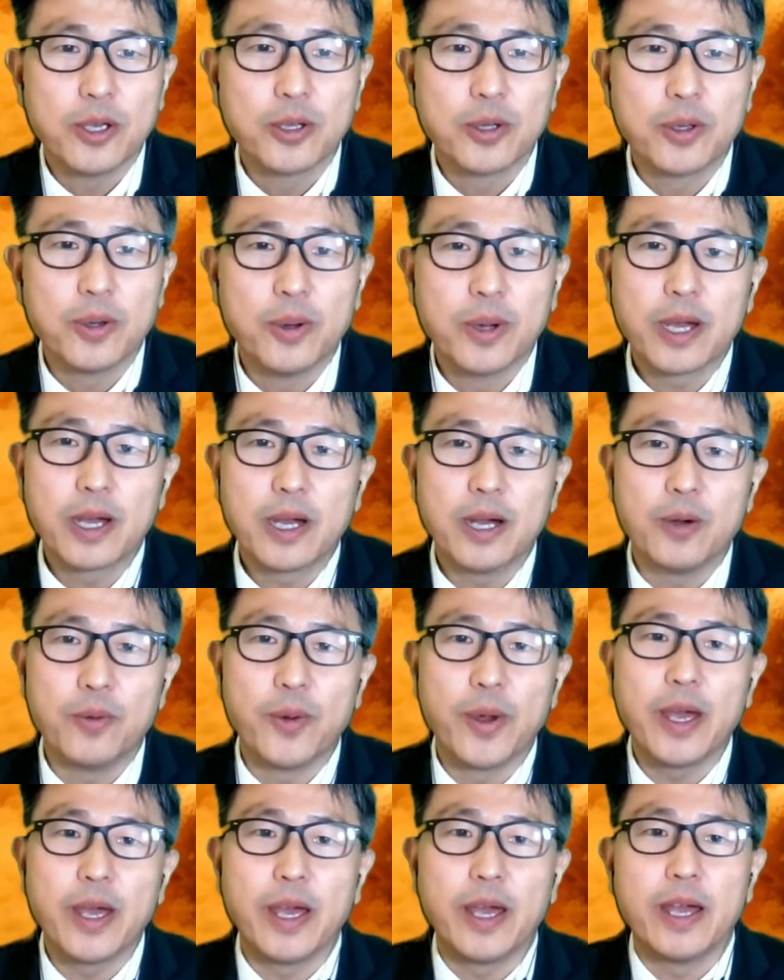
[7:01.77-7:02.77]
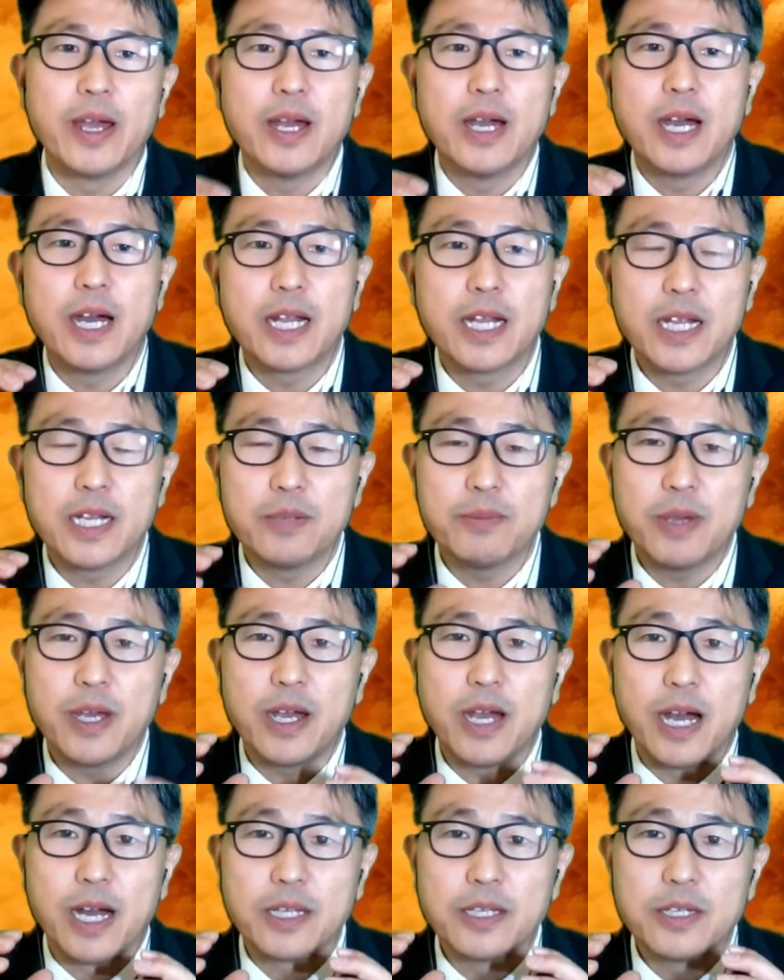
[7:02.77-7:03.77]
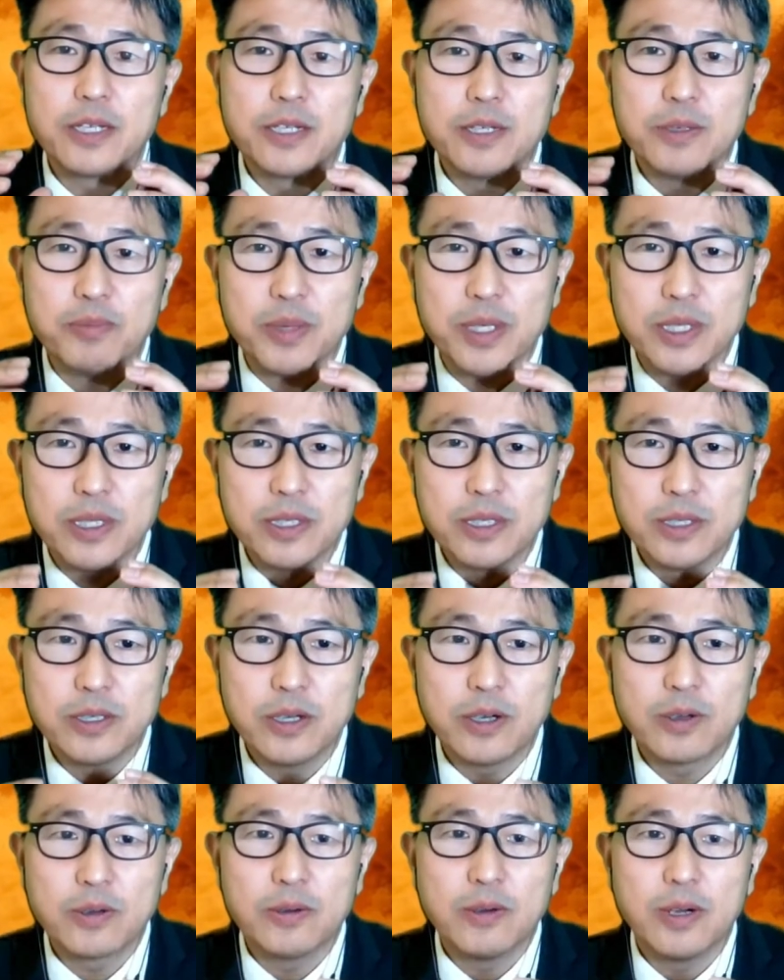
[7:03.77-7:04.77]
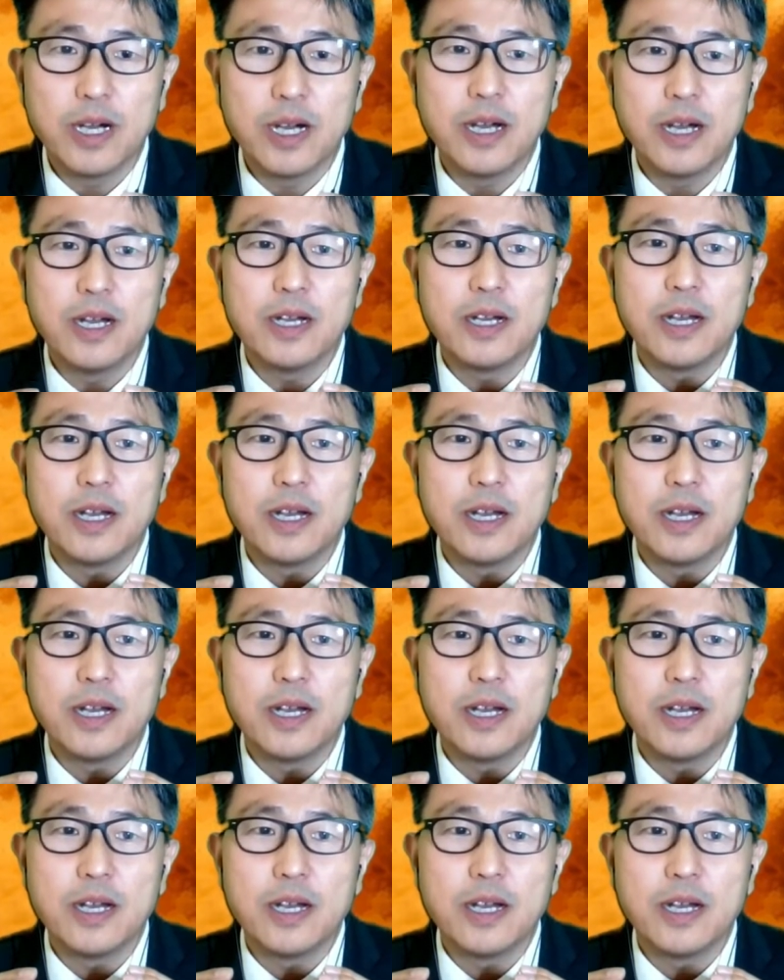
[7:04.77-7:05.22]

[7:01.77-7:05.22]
교회가 왜 하나님의 아들을 믿는 것과